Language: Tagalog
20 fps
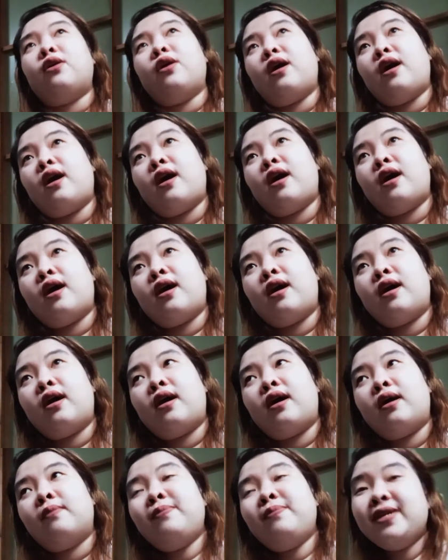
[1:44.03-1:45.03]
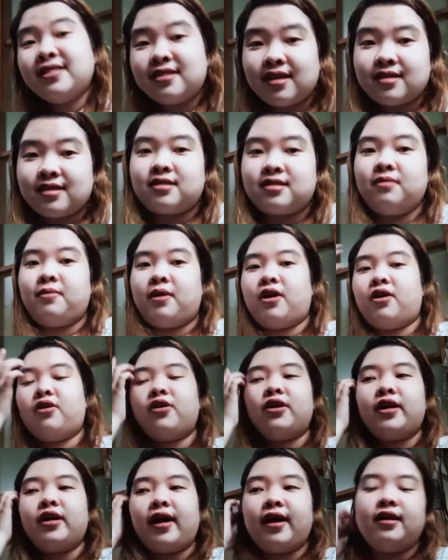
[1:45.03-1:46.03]
uh, business, di ba? Or
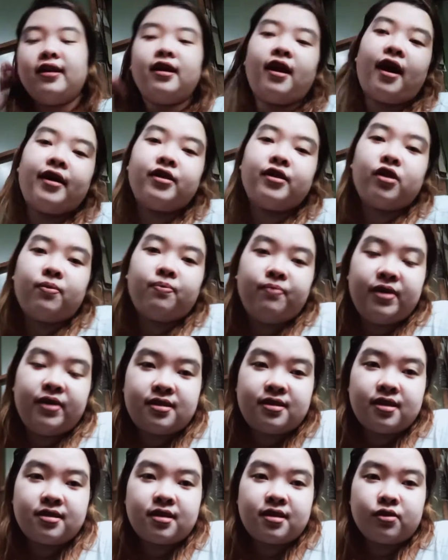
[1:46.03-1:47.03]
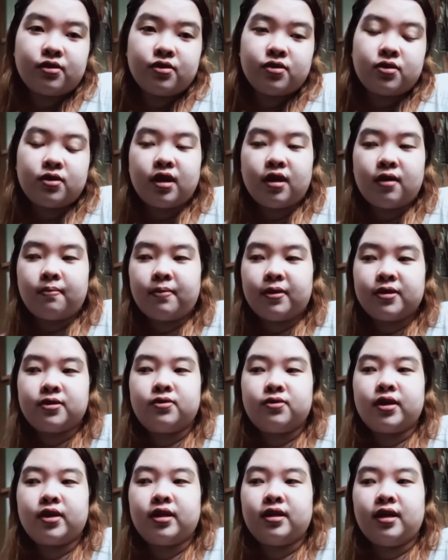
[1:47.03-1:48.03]
any kind of business na gusto nilang
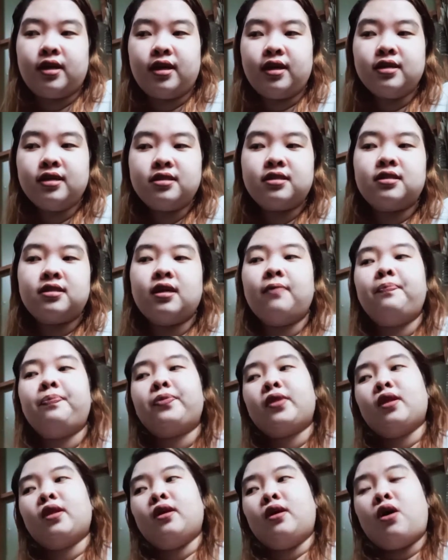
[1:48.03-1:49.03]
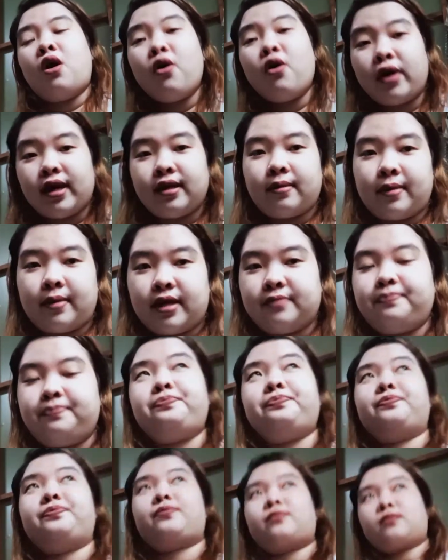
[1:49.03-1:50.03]
pasukin is okay naman.
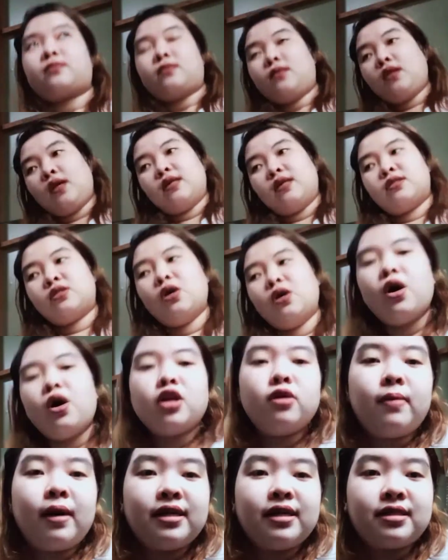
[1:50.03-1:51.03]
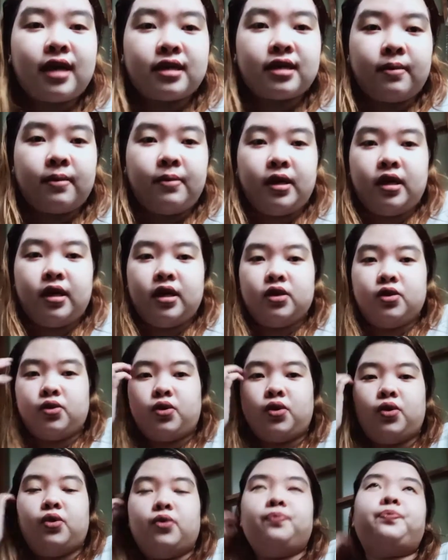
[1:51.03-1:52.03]
So, ano bang sasabihin
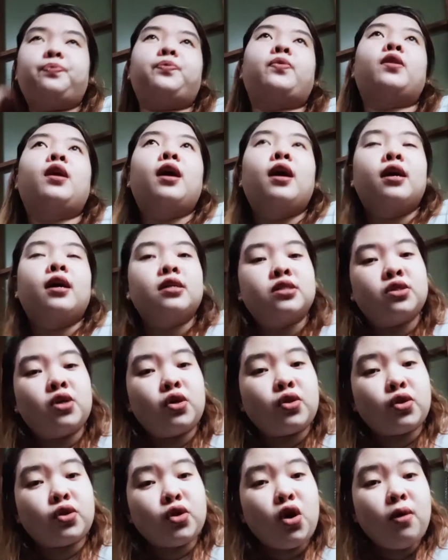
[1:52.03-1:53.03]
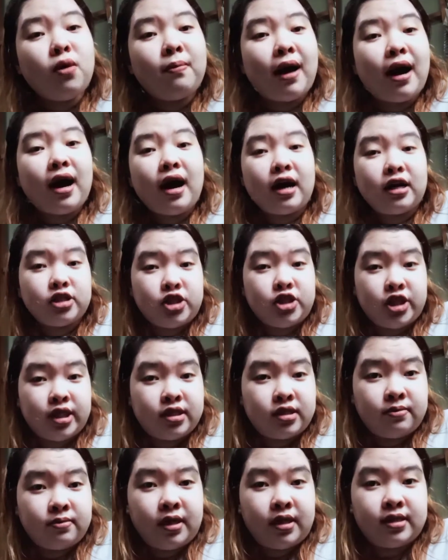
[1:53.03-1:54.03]
ko? So, totoo ba ang
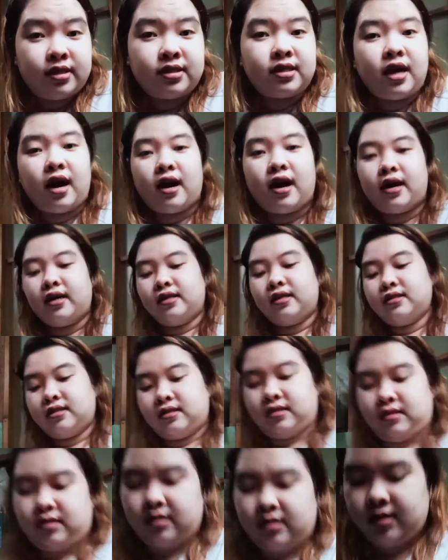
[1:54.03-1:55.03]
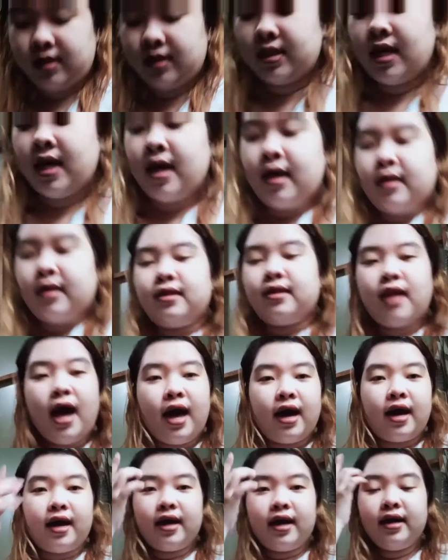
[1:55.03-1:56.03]
chismis, guys,
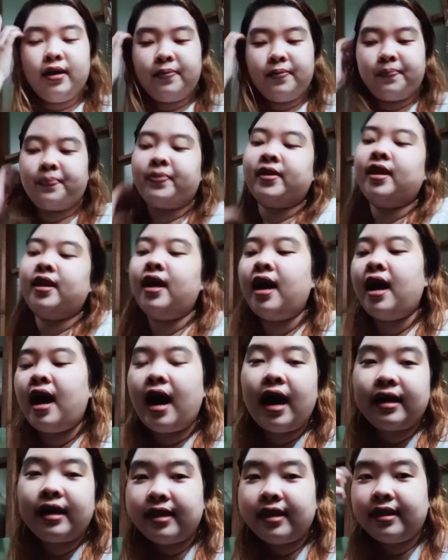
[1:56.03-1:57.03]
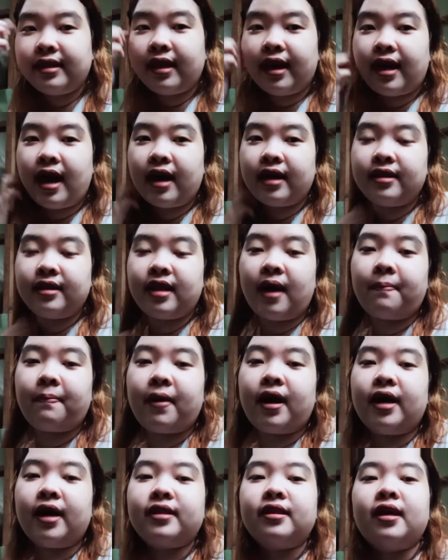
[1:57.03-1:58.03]
na ang tindera ay
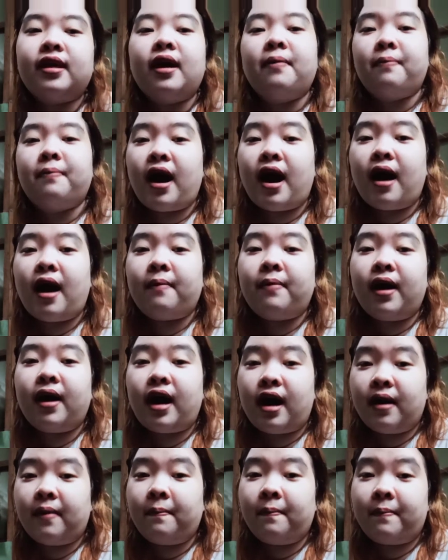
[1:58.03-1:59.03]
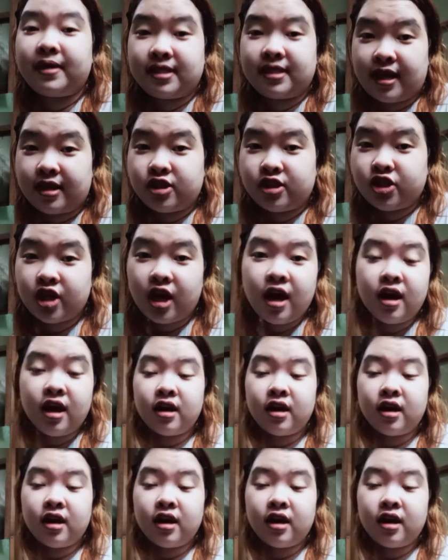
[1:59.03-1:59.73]
dapat mahaba ang pasensya?